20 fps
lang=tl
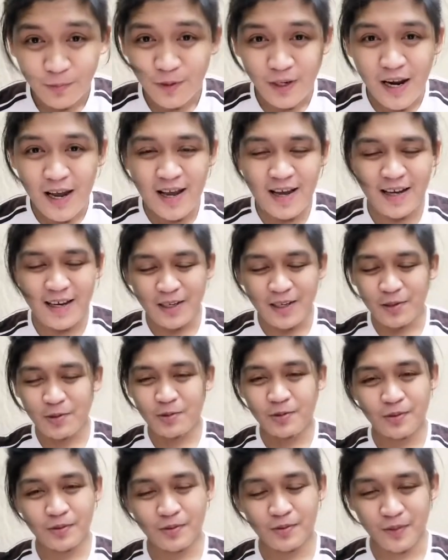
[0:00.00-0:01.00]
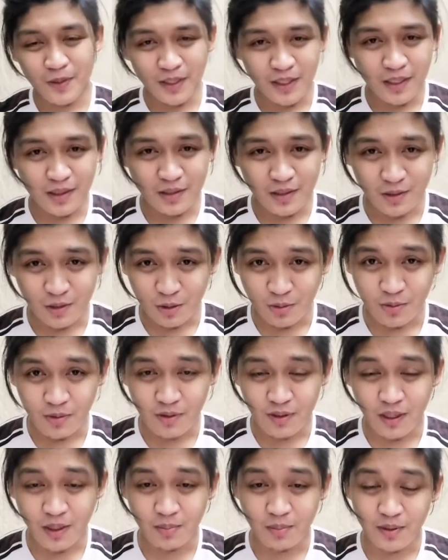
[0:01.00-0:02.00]
wala kayong 1,000
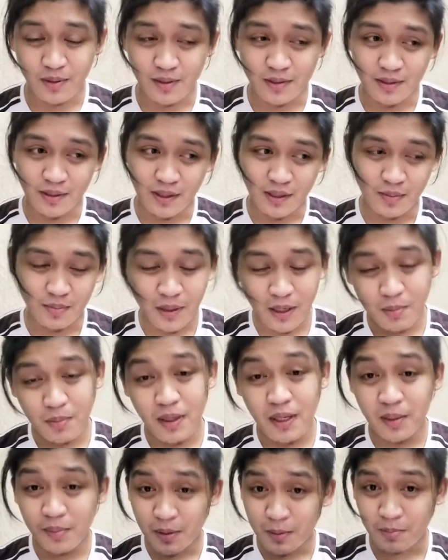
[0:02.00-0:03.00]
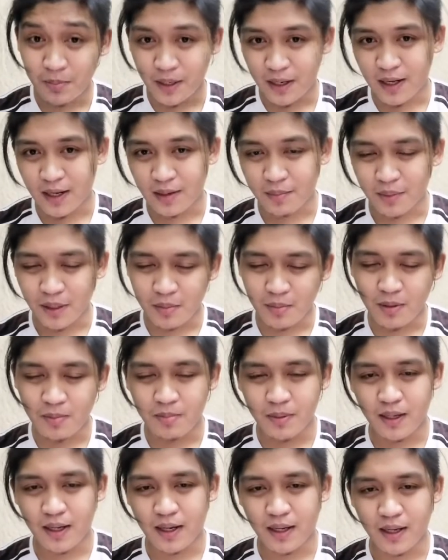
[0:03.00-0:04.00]
subscribers, eh, may iba namang paraan. May
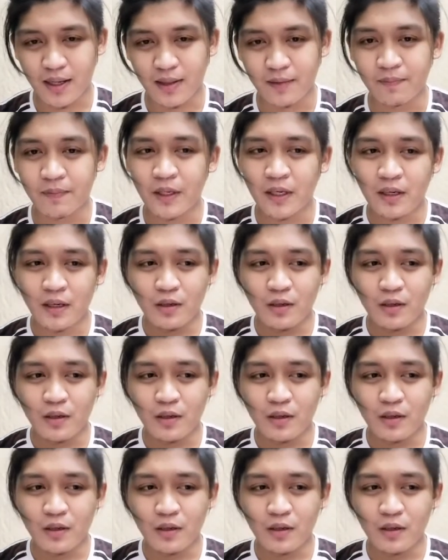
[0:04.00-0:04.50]
ibang paraan.